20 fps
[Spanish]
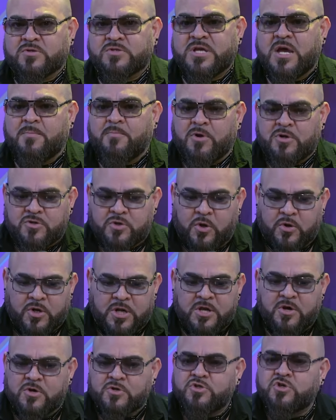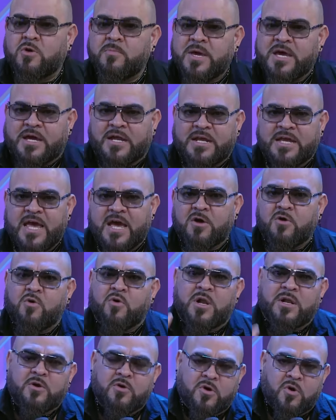O sea, Puerto Rico, yo me crié
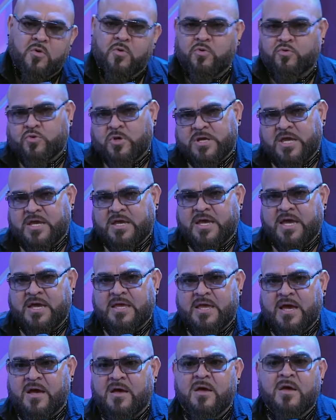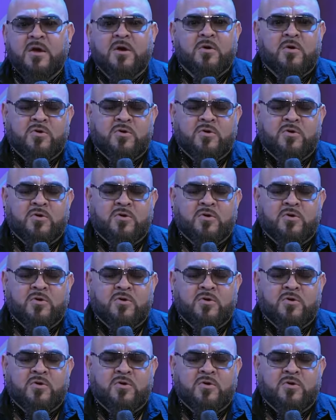con el conjunto Quisqueya, eh.